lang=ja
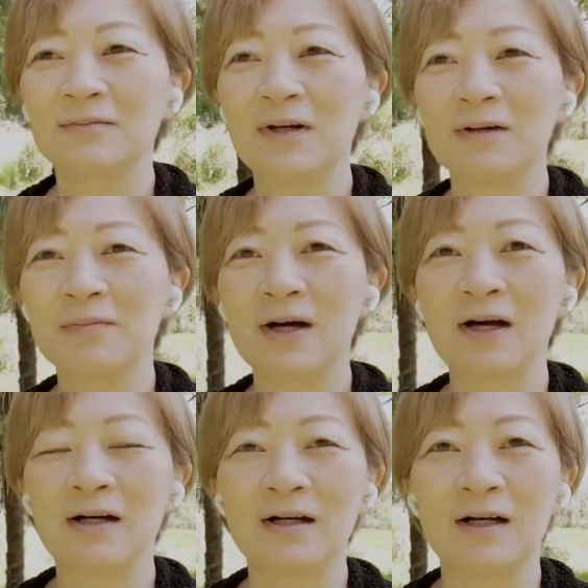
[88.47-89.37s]

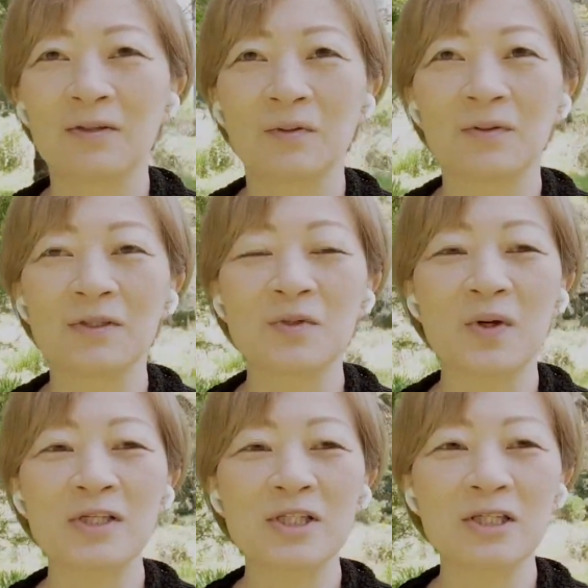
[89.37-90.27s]

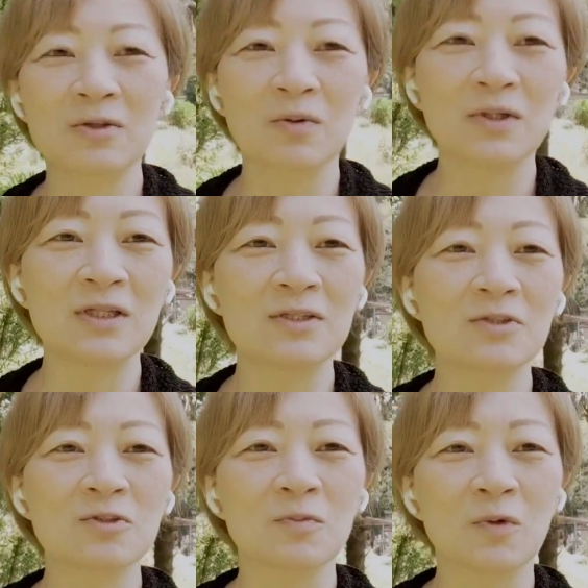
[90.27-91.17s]
忙しいと言い
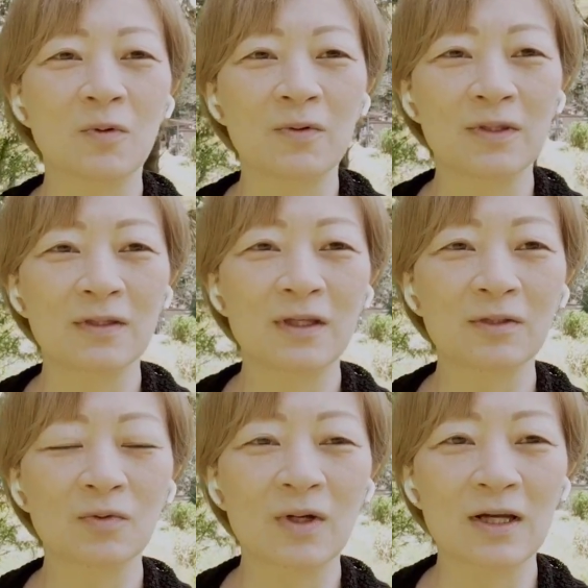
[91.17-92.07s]
つつもな
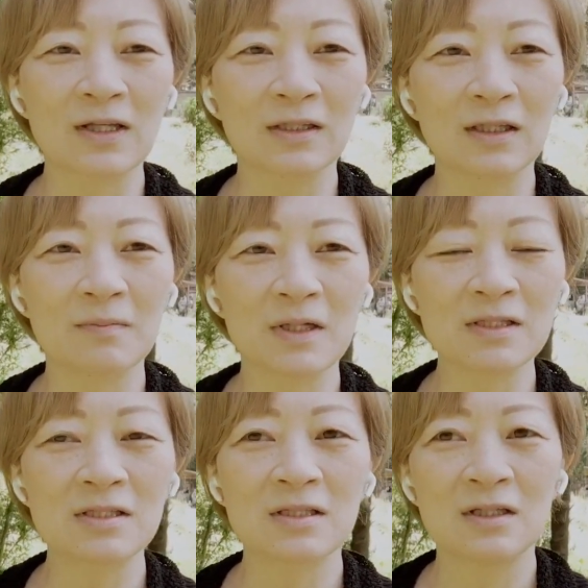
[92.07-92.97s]
んとかやってます。